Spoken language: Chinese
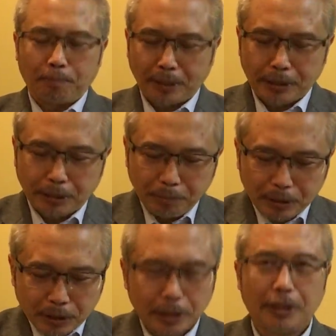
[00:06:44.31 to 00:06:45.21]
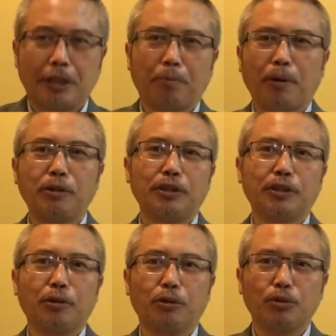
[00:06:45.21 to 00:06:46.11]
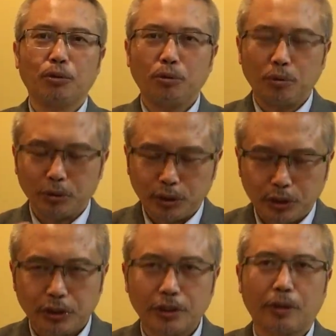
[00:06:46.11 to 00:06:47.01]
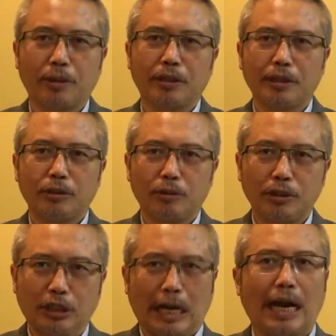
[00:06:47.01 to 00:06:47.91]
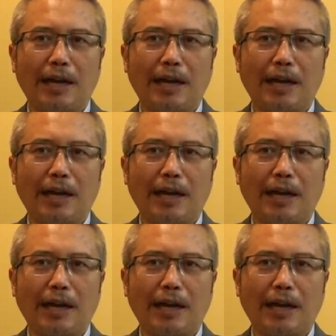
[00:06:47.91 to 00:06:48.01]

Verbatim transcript: 被人民彻底的抛弃之后，中共制造的这种假